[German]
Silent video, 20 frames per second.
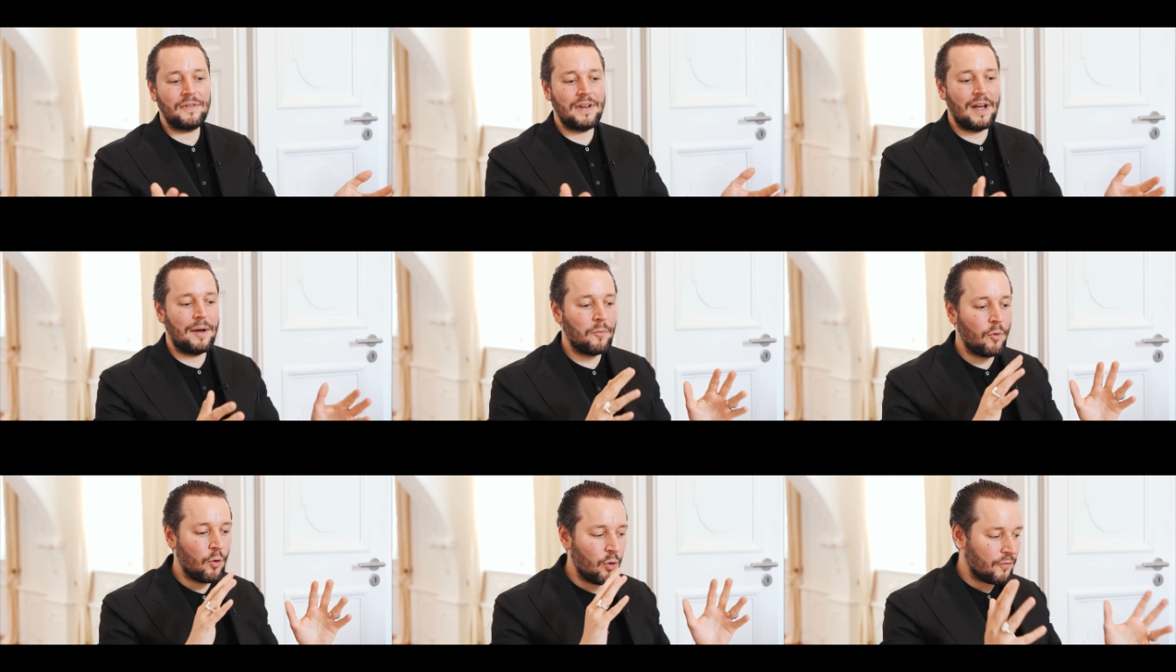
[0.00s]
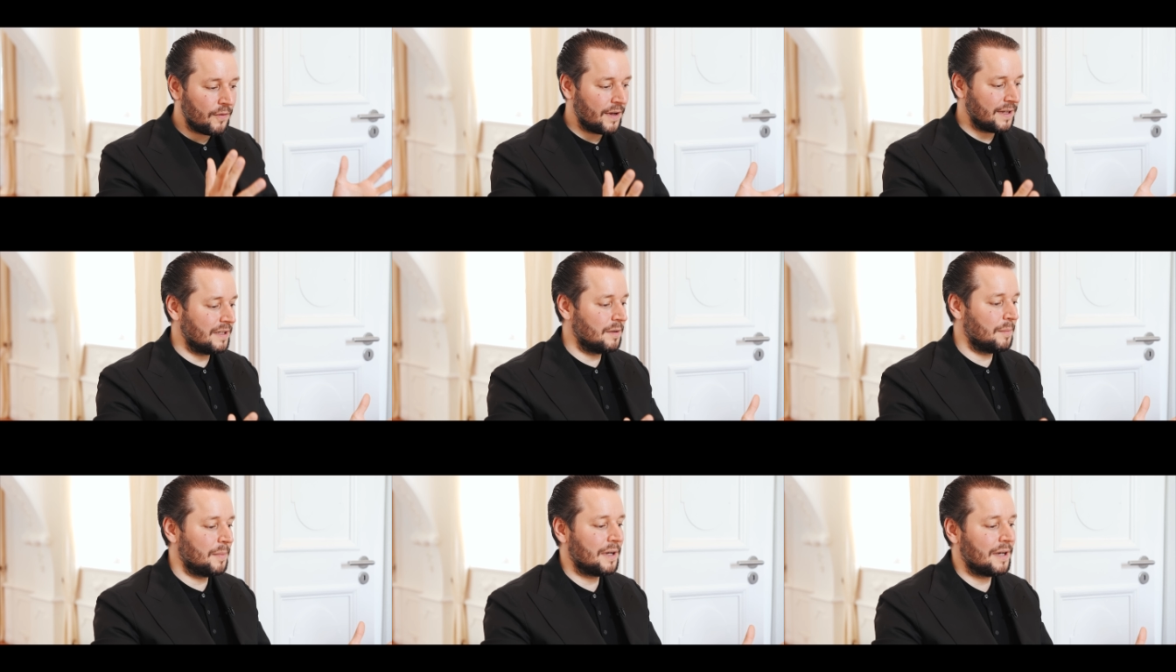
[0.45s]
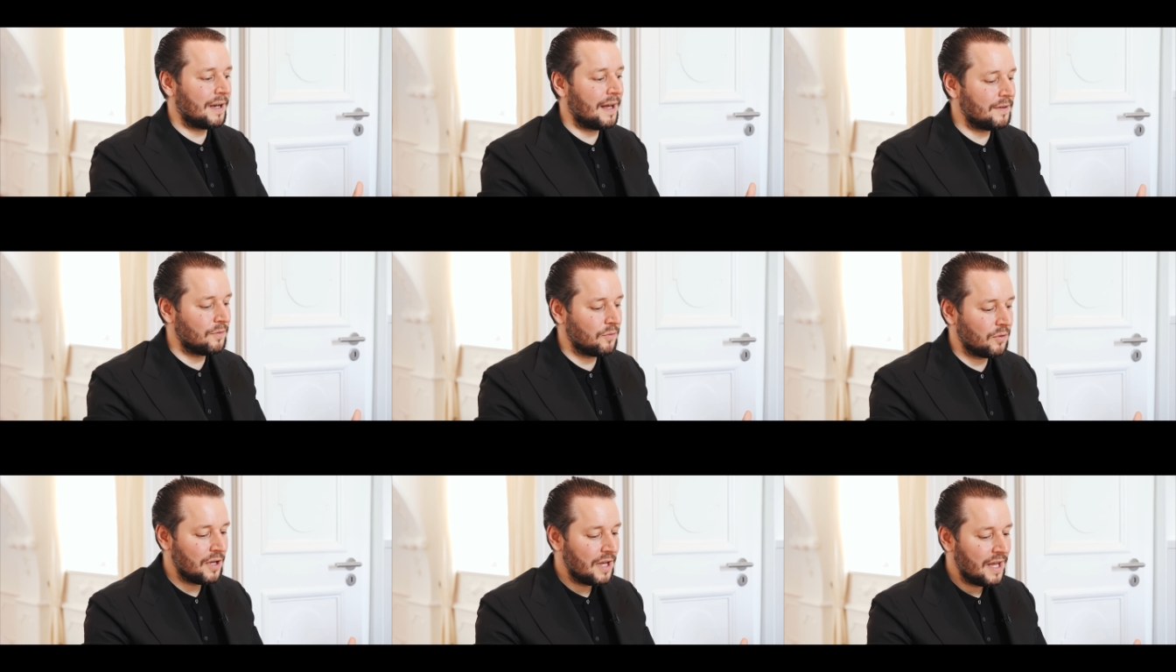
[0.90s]
Wir haben hochwertige
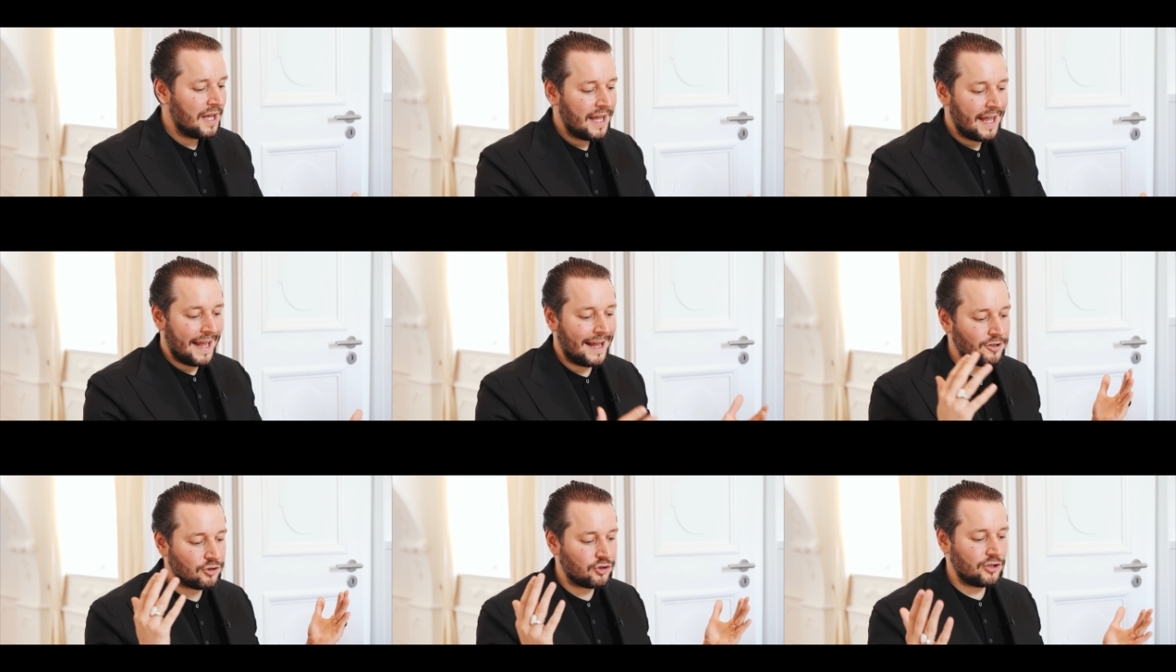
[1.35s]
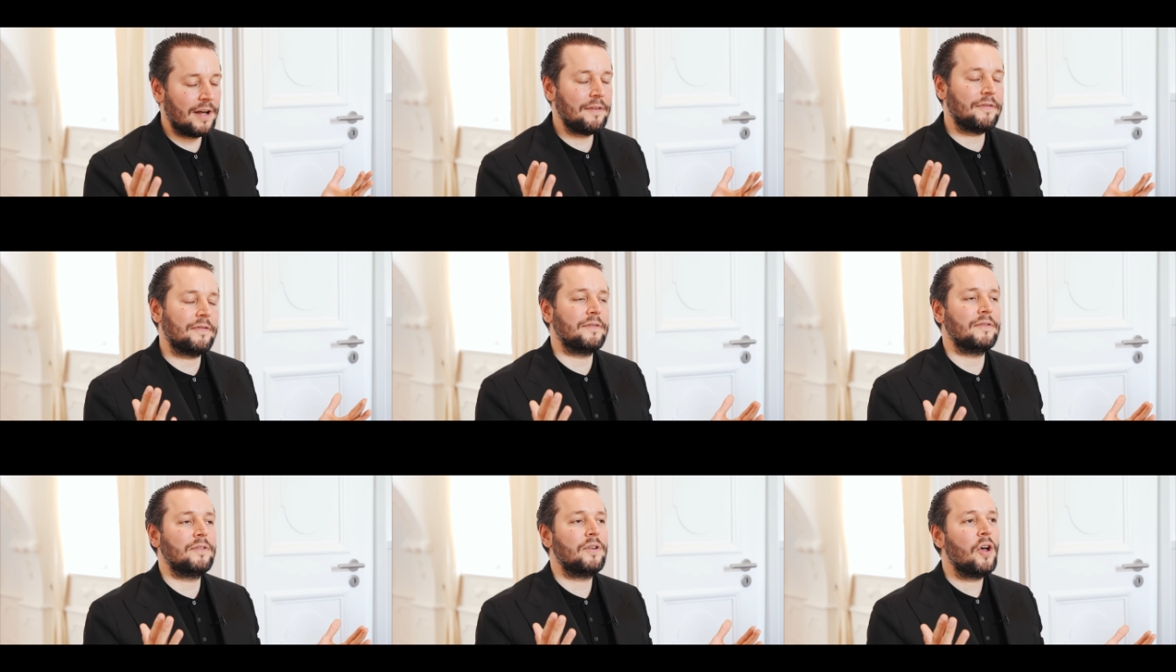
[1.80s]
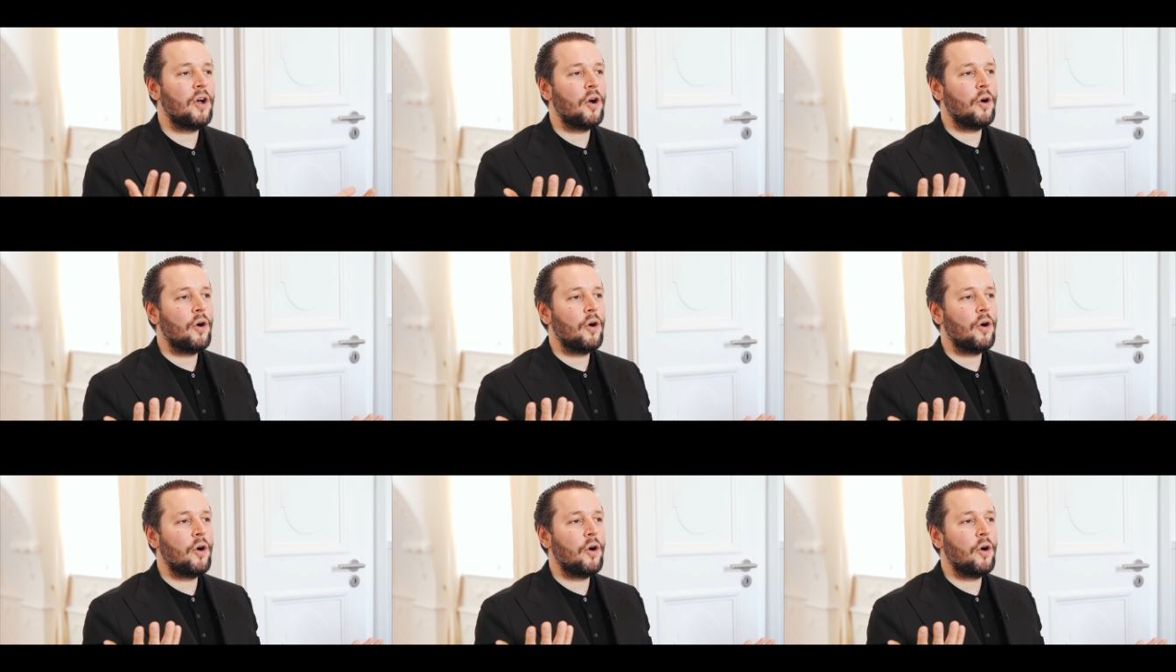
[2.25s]
Bekleidung erschaffen